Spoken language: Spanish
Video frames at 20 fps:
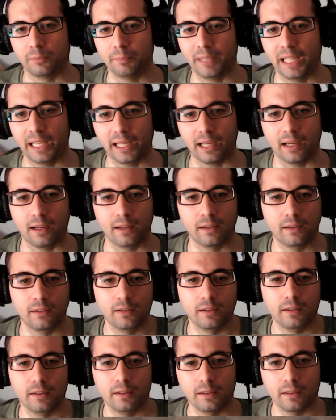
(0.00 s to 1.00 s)
Venga.
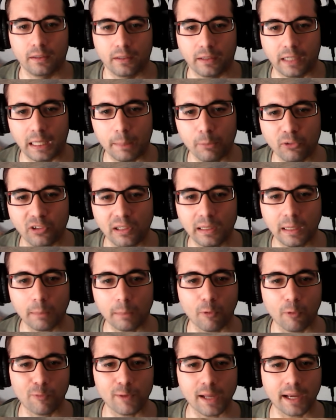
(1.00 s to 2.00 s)
Queremos el
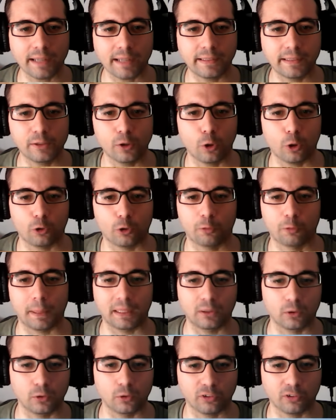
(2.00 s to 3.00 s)
camuflaje de George
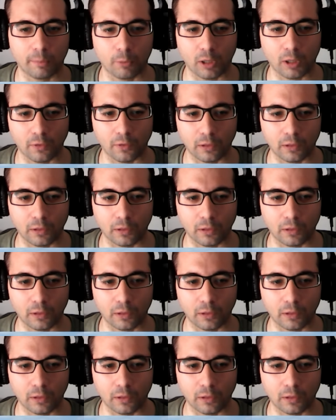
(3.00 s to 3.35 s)
Patton, nos ha molado